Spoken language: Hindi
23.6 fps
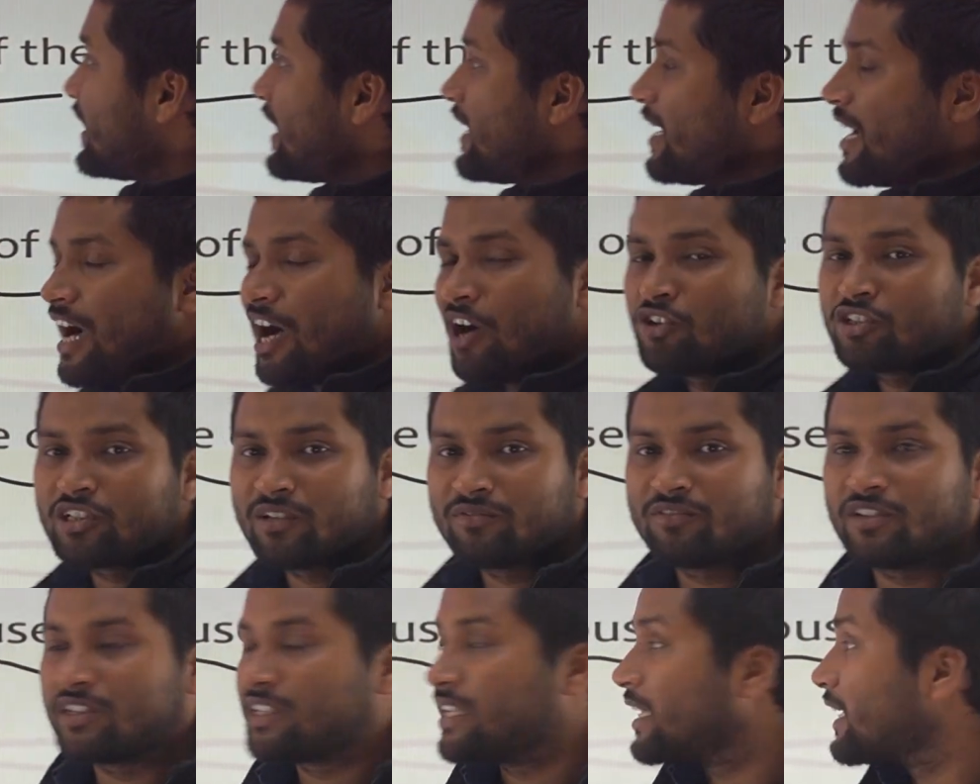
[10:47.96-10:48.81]
से हाउस
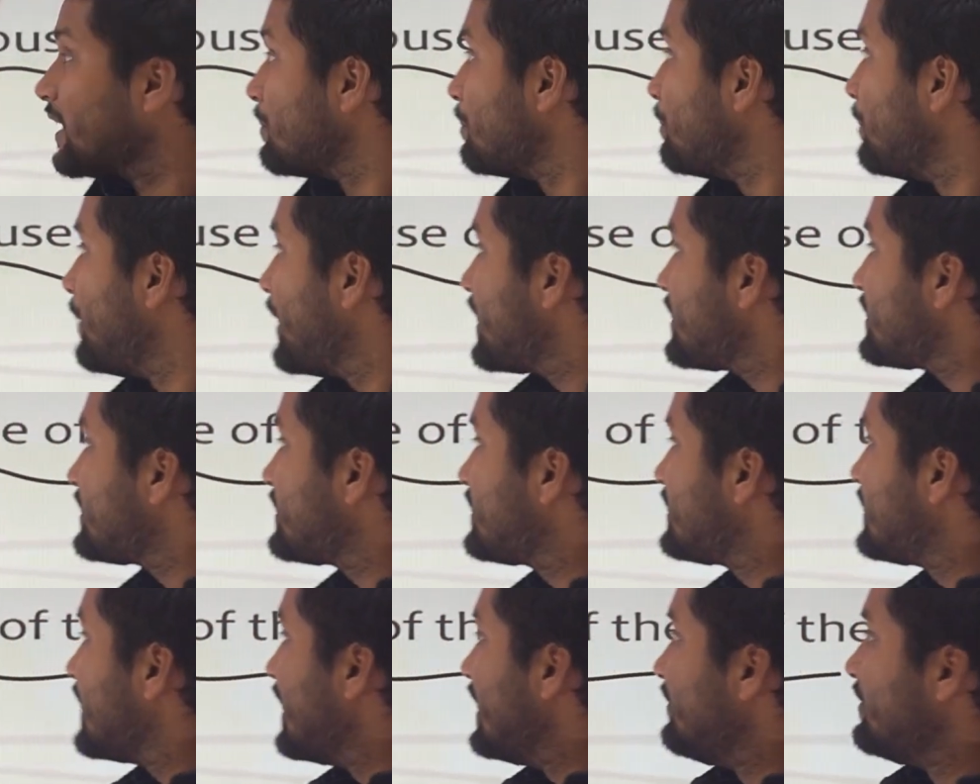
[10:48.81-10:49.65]
ऑफ द ड्रैगन
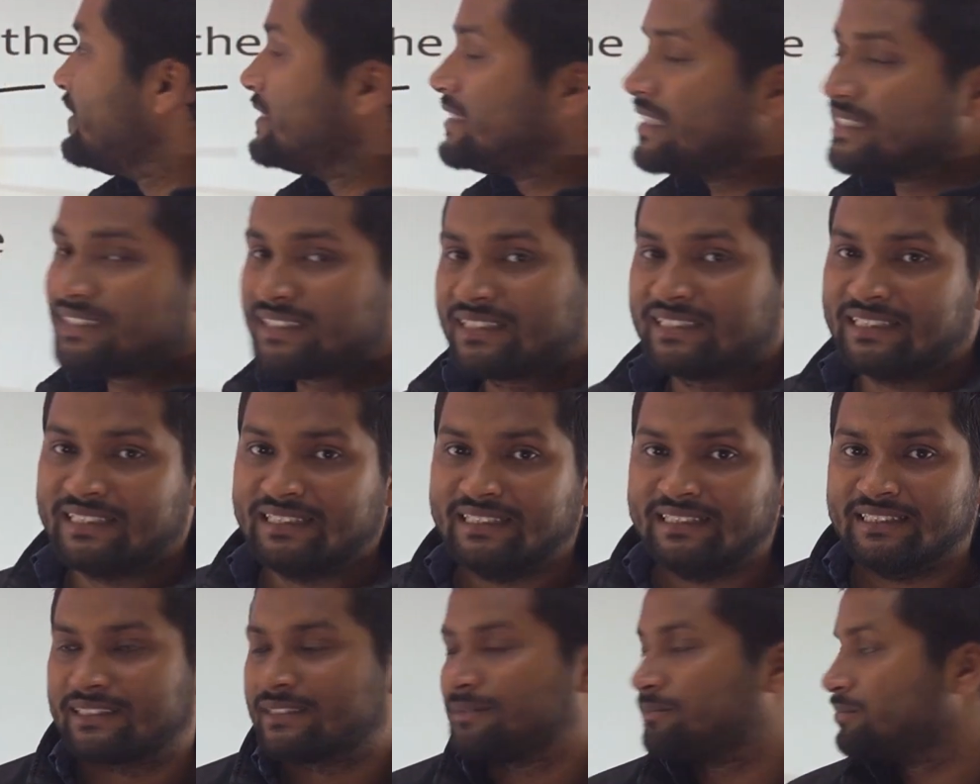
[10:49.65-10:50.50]
बेस्ट टेलीविजन
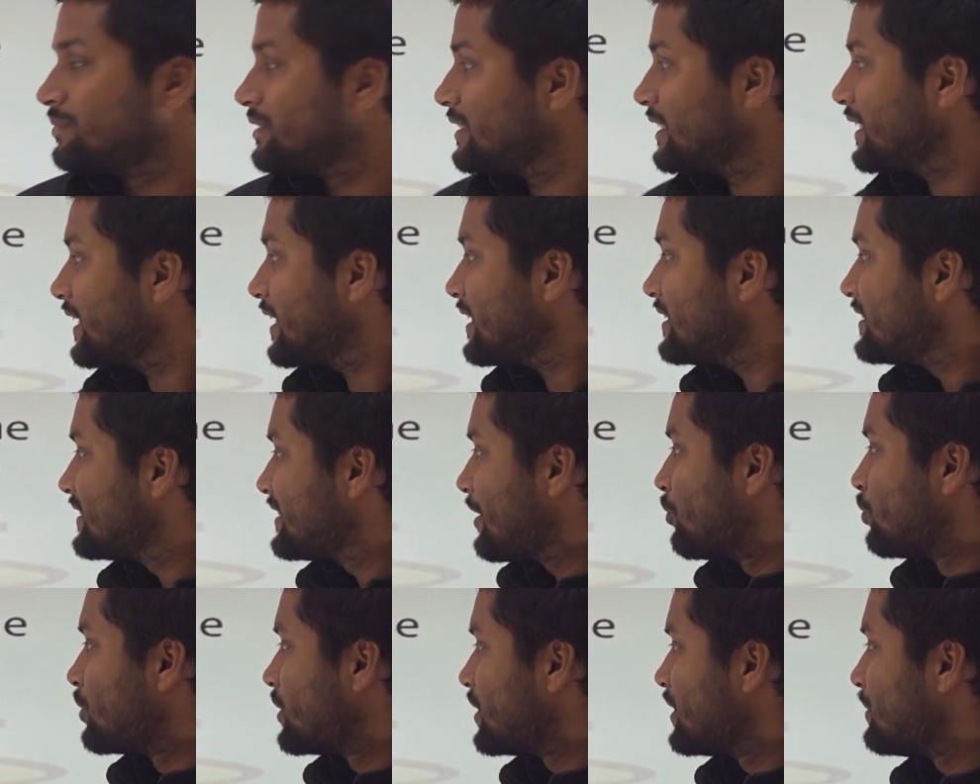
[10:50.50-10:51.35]
सीरीज ठीक है
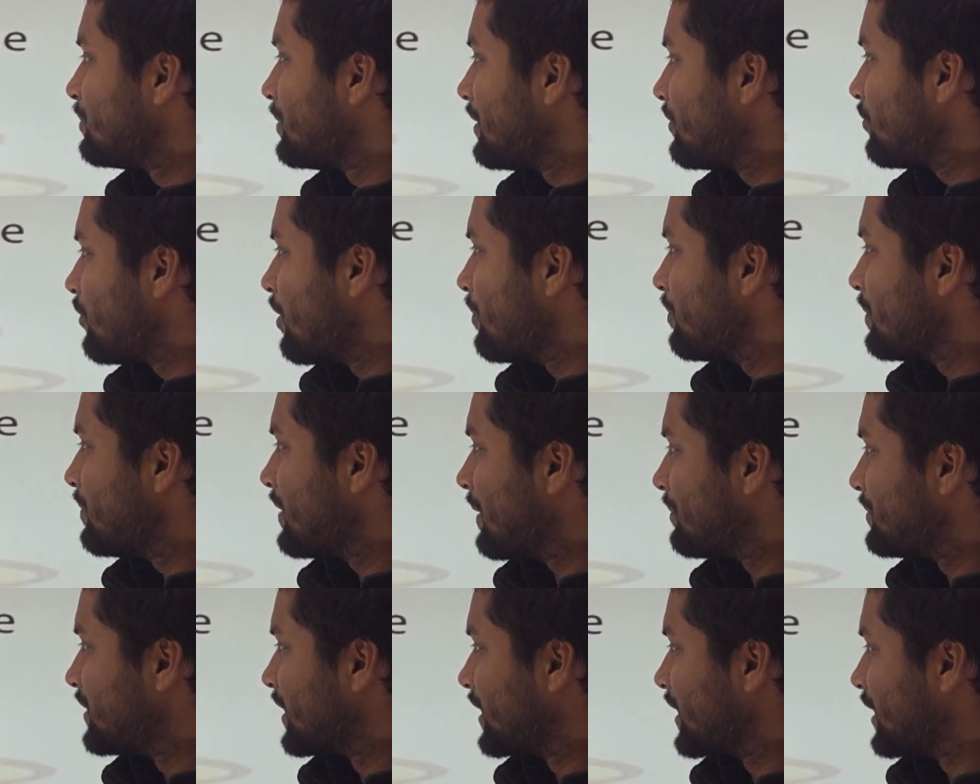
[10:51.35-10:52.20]
चाहे ओटीटी प्लेटफॉर्म पे भी
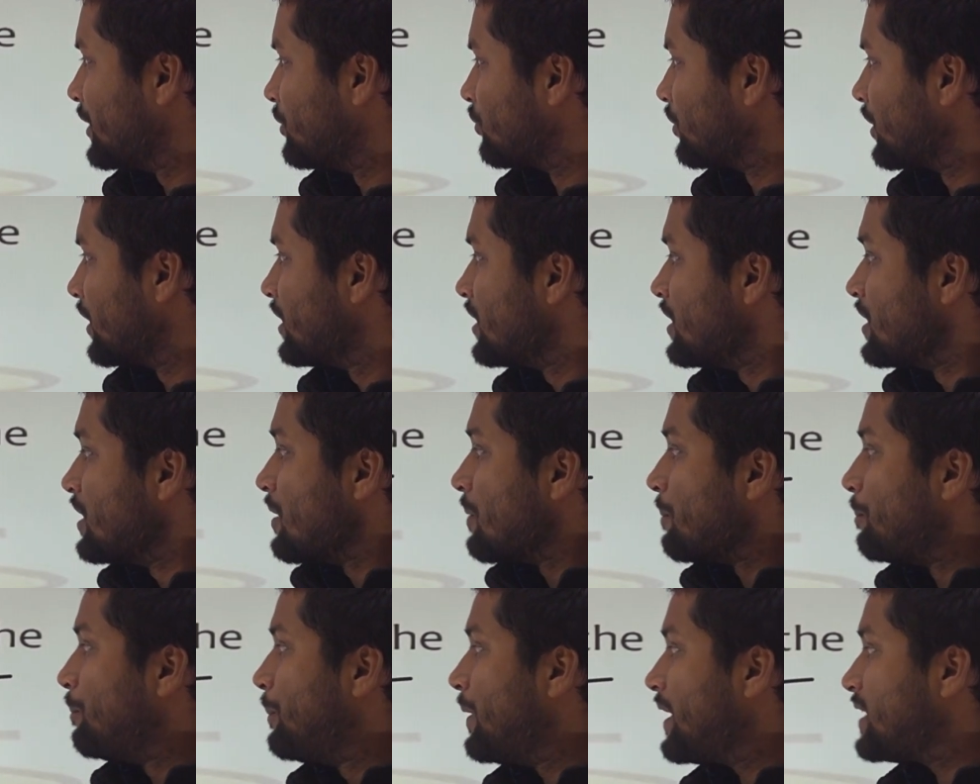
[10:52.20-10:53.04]
आप देखे होंगे
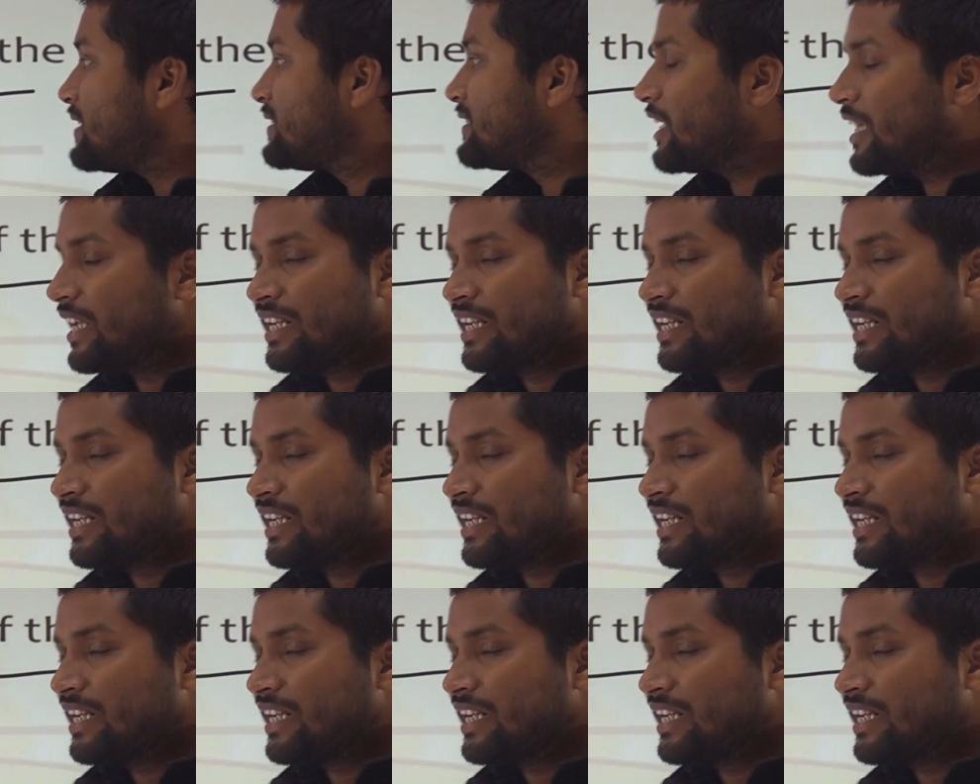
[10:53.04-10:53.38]
बेस्ट